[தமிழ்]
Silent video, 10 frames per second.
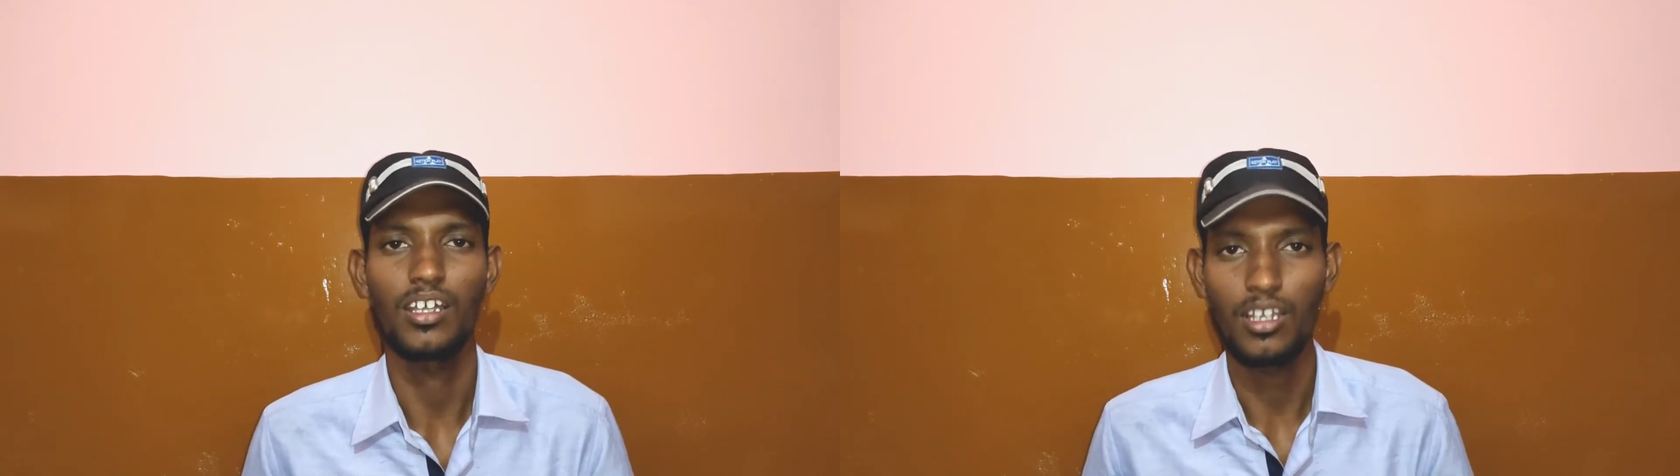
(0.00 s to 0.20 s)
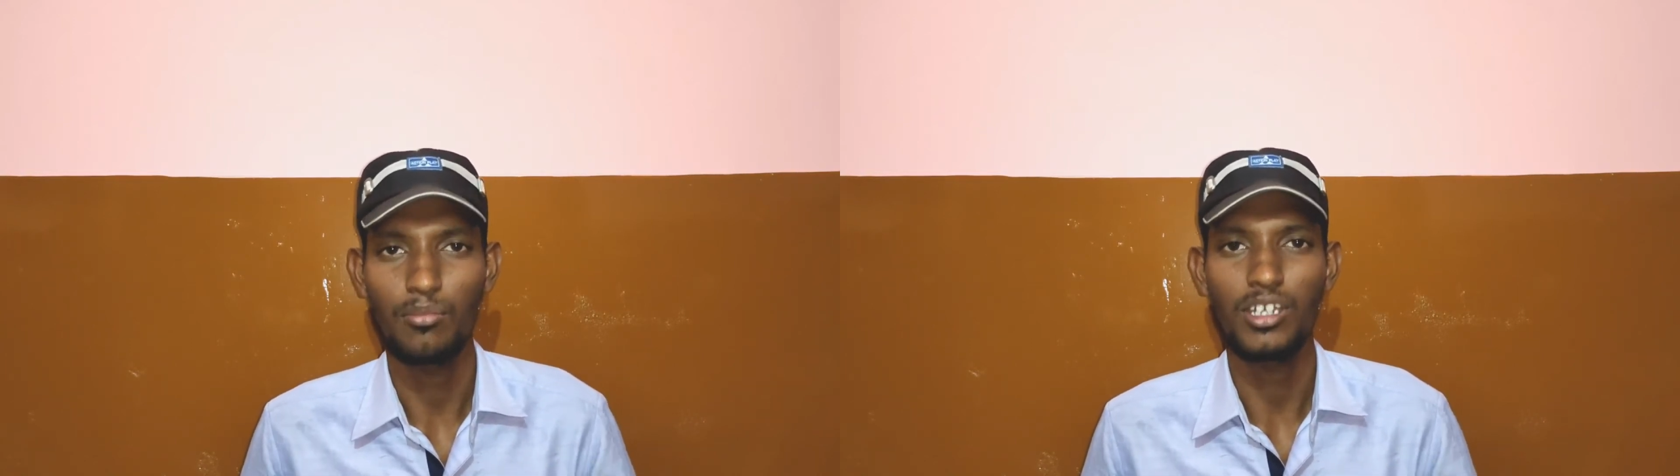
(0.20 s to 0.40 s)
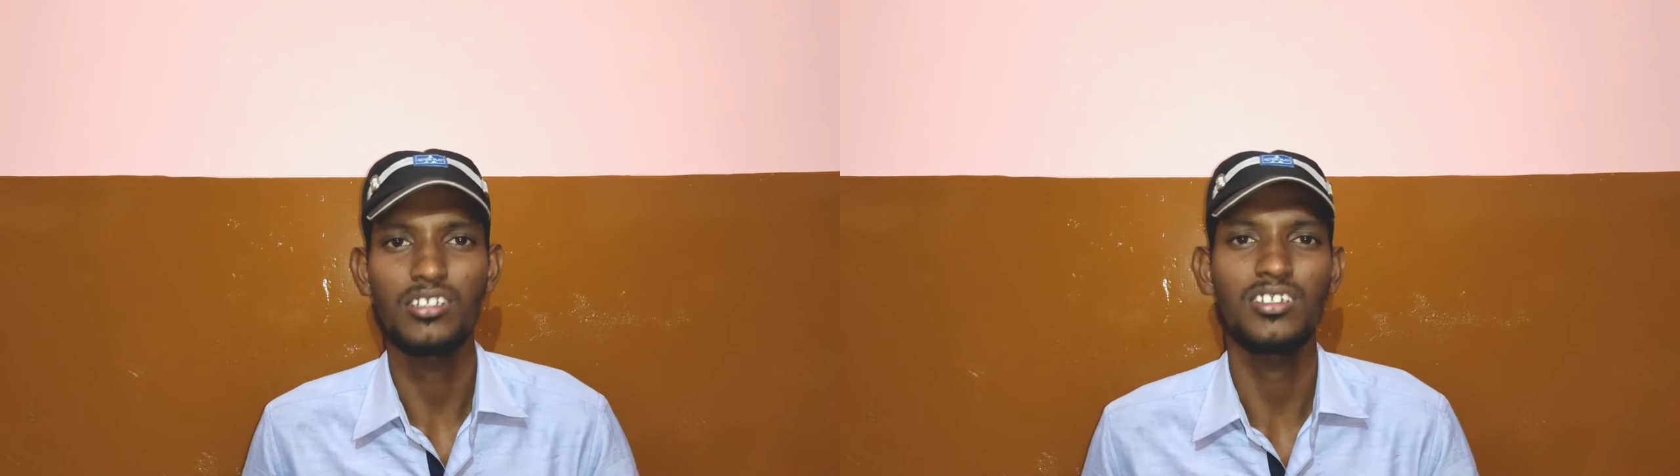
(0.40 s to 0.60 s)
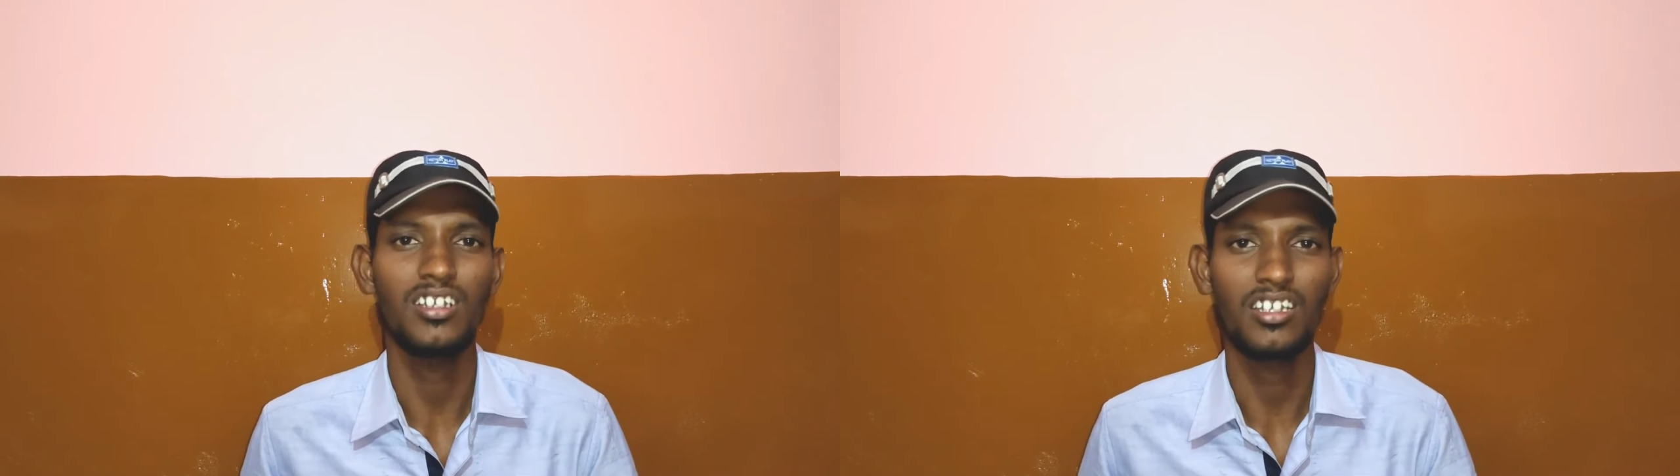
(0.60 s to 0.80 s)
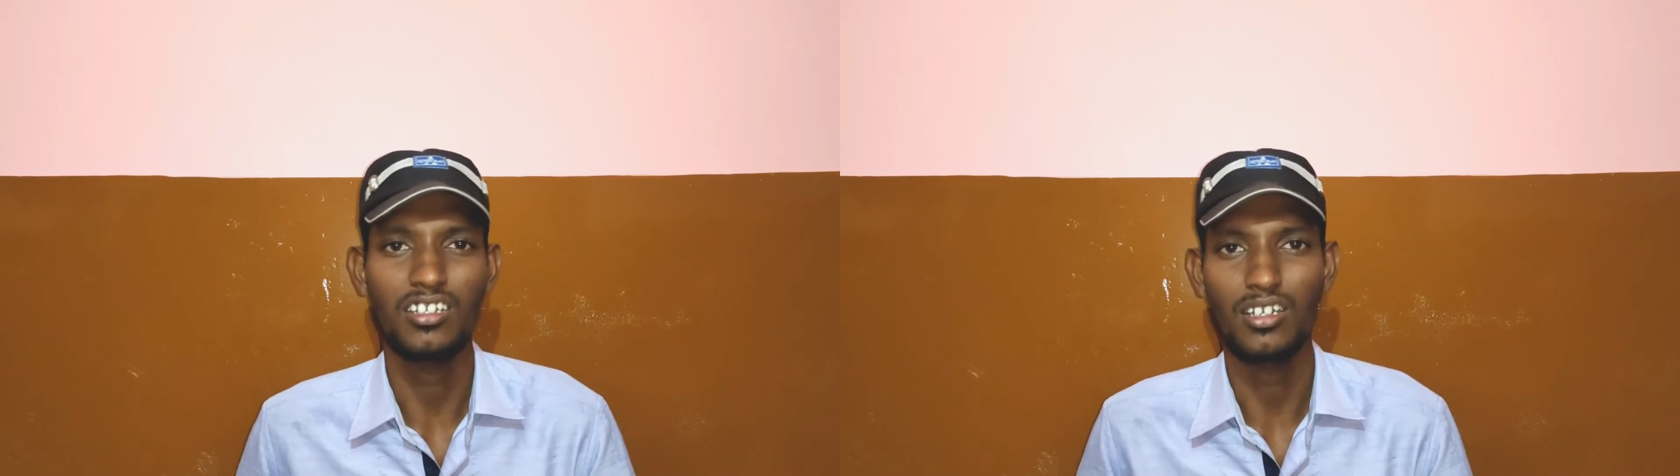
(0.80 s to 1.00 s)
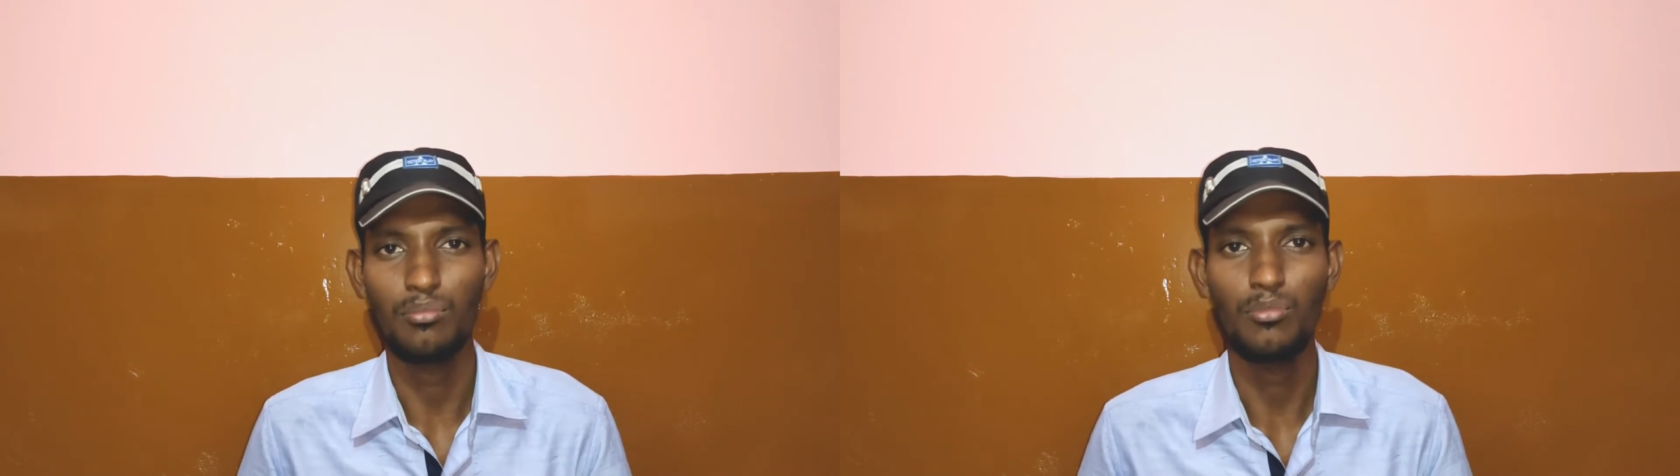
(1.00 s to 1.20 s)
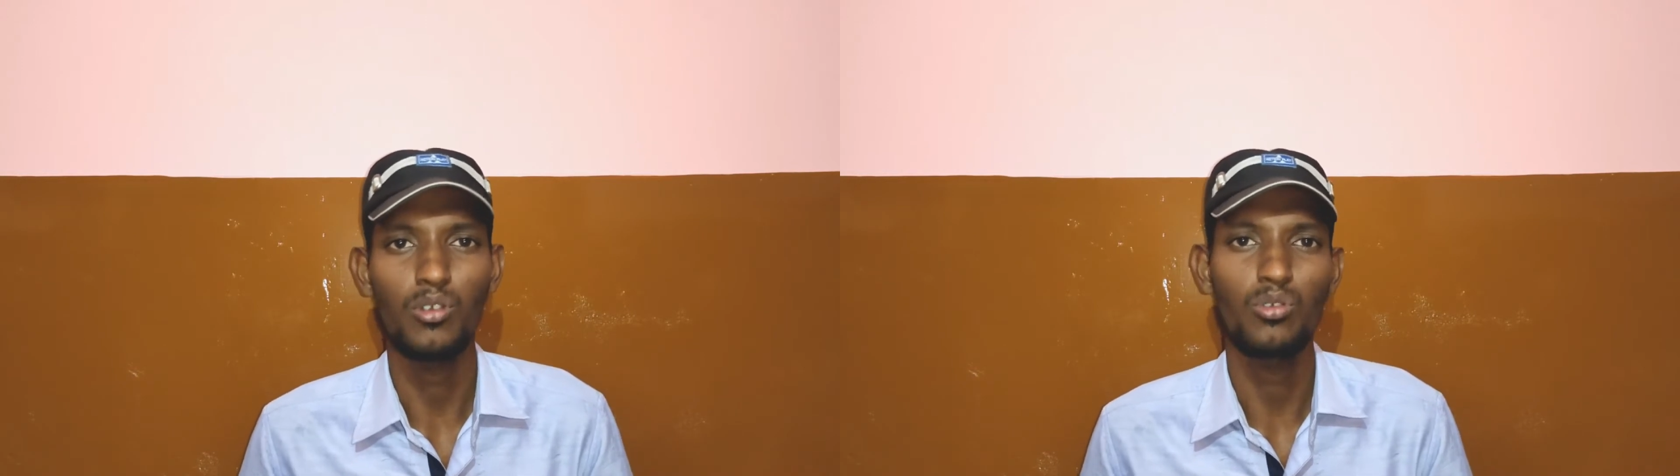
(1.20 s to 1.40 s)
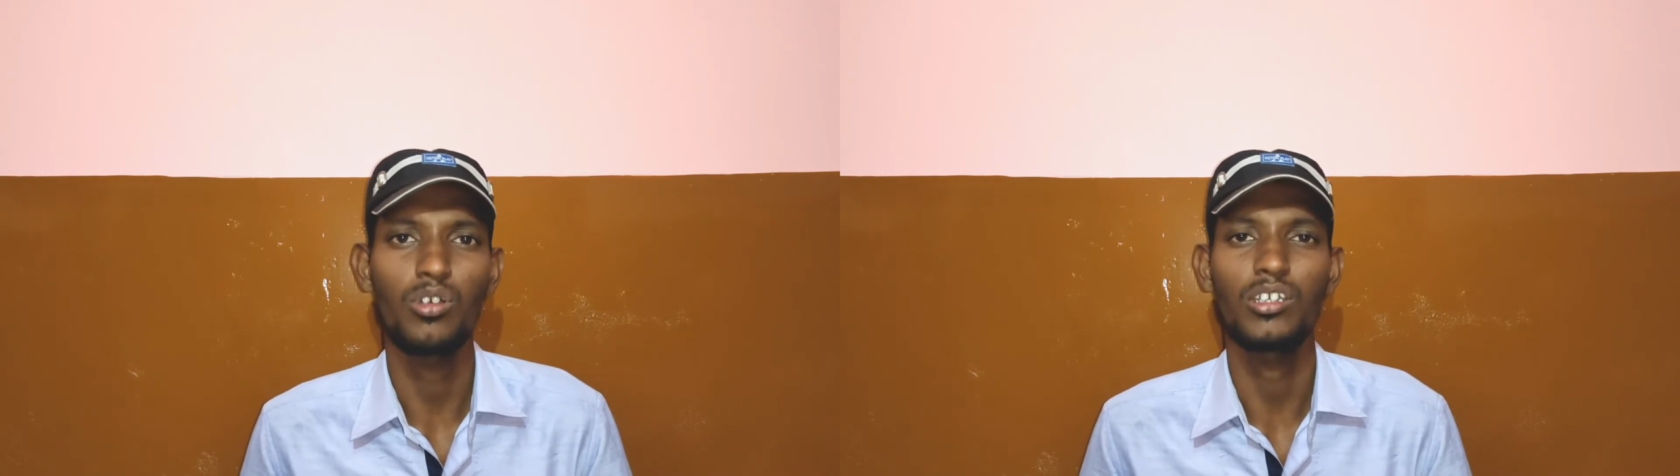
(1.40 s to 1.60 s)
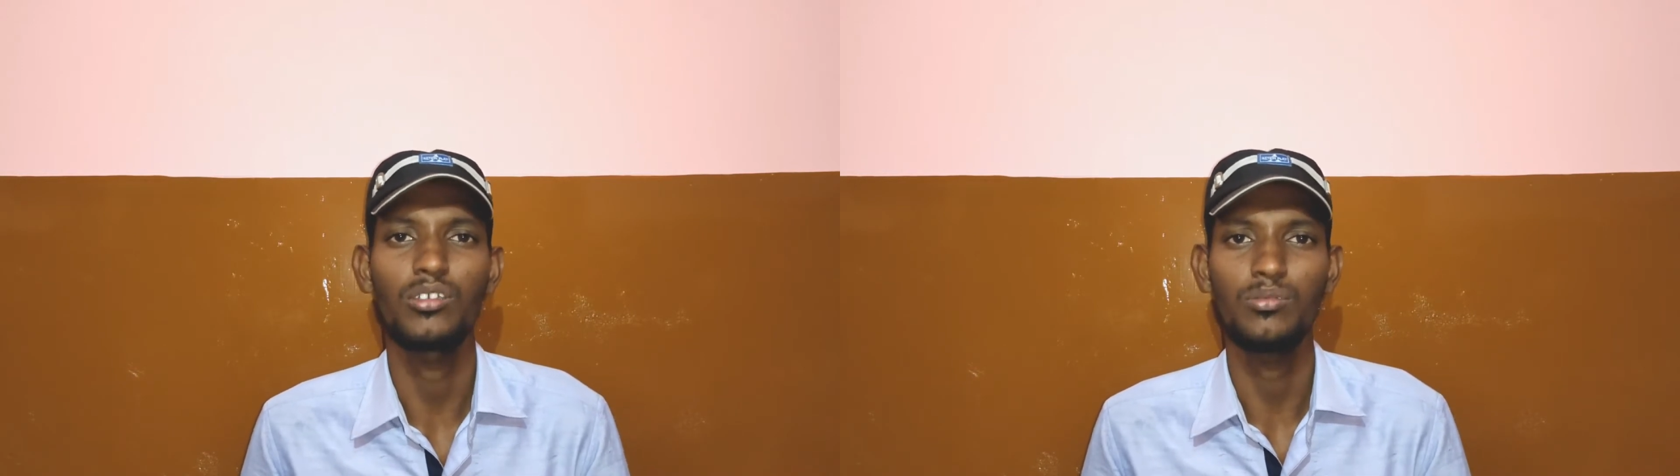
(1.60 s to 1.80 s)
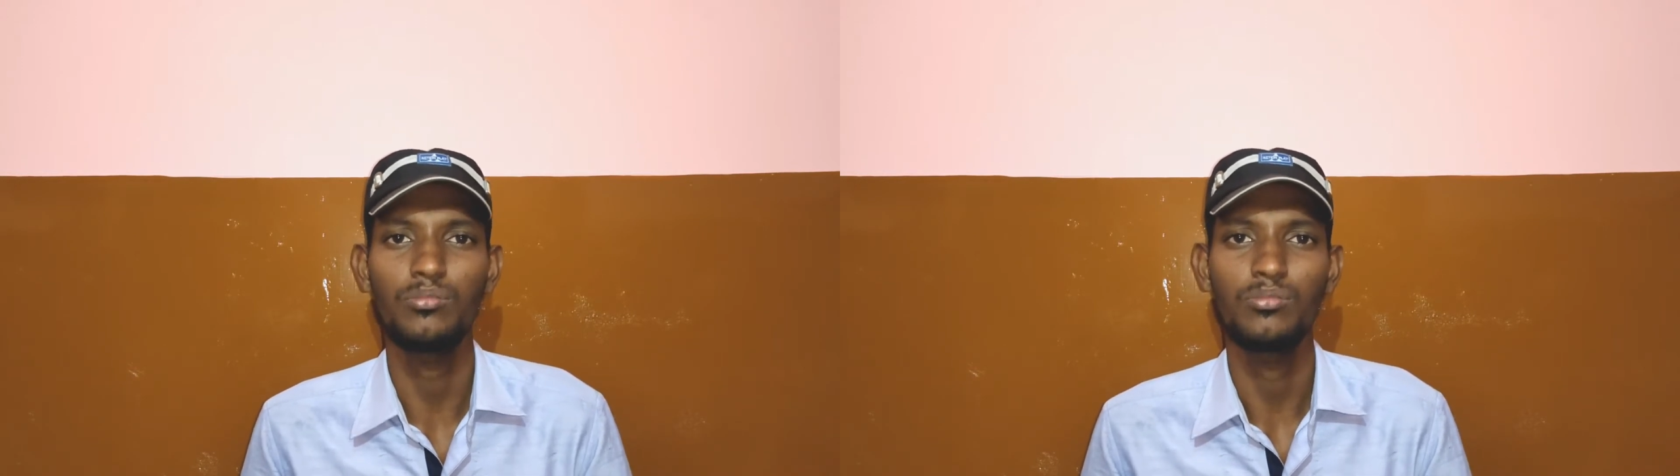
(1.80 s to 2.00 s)
அதில் மனுஷங்களான நம்ம
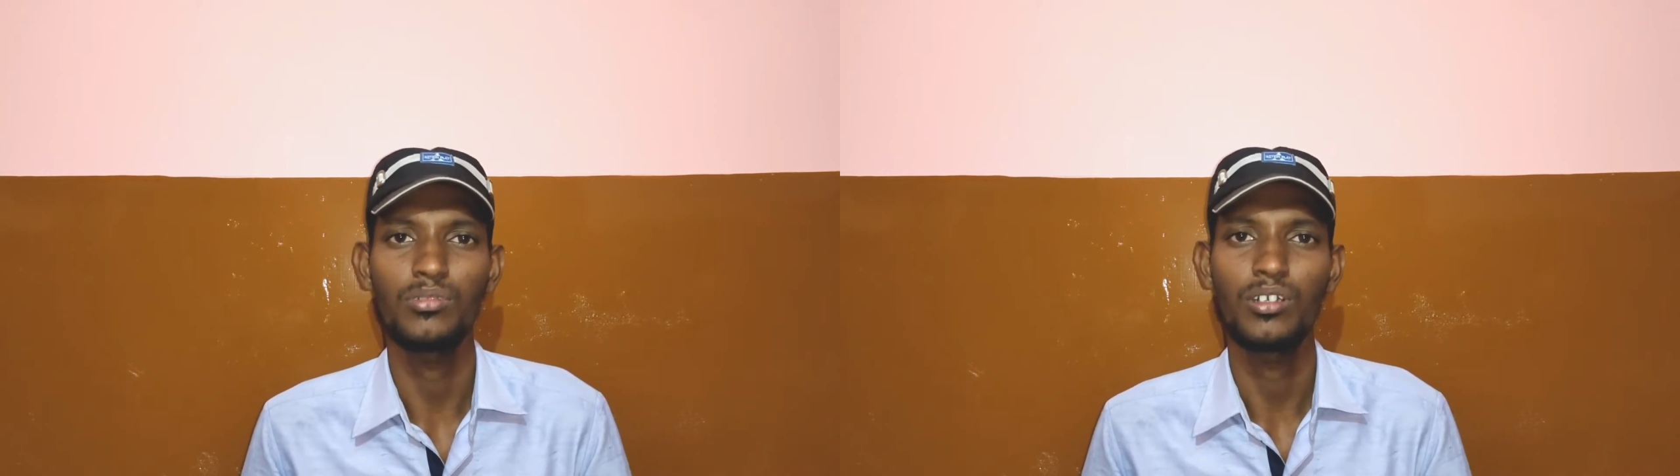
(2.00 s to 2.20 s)
உருவாகியும்